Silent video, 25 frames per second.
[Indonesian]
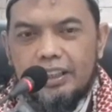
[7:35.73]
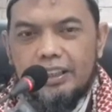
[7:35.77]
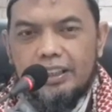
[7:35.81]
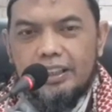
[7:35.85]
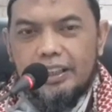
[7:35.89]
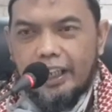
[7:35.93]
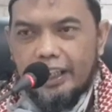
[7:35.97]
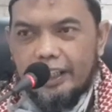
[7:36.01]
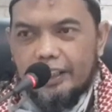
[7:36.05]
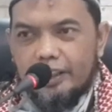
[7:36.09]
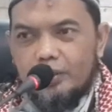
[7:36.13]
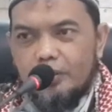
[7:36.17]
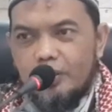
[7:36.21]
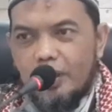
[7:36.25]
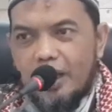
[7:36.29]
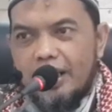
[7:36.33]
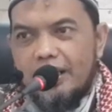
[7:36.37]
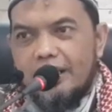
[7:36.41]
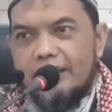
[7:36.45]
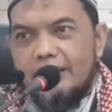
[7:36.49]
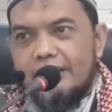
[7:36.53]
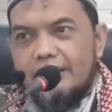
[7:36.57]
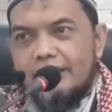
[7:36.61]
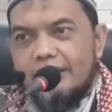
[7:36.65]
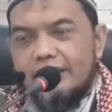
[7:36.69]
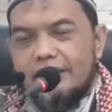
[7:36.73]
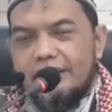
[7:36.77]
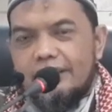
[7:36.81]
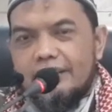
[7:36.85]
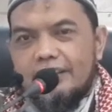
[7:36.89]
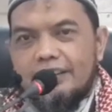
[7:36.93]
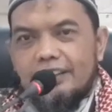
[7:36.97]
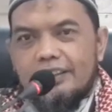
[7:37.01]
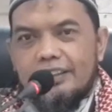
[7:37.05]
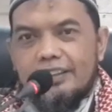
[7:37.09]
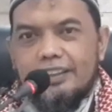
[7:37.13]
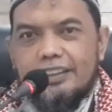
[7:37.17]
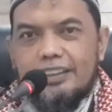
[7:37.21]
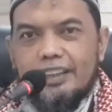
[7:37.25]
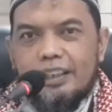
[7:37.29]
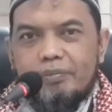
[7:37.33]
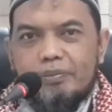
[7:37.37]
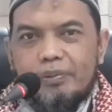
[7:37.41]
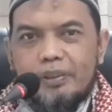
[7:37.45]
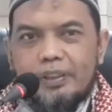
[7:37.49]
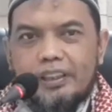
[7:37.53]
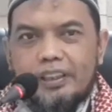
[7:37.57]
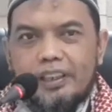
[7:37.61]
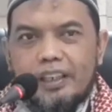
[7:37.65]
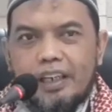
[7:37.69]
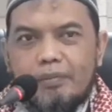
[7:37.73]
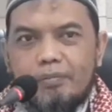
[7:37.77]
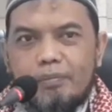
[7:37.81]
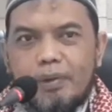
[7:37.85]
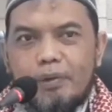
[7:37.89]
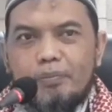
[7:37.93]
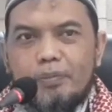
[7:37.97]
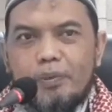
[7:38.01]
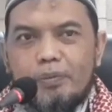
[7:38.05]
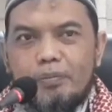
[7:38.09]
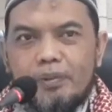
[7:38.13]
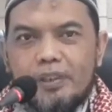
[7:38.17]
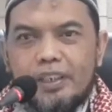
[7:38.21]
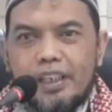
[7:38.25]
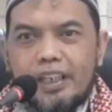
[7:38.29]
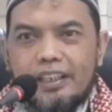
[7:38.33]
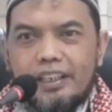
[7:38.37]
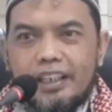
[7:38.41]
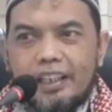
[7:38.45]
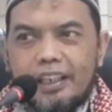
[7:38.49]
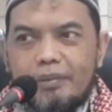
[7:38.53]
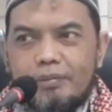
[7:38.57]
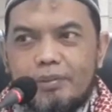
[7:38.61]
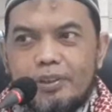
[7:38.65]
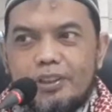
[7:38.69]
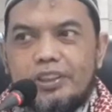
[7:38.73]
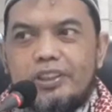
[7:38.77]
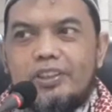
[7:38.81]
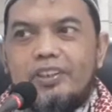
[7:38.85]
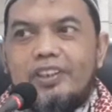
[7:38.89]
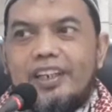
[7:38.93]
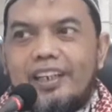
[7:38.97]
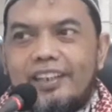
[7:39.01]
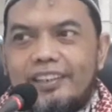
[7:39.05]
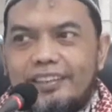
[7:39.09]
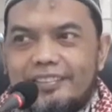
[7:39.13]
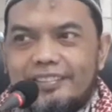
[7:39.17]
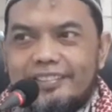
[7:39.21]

intelektual, tetapi tidak mampu mengendalikan emosional.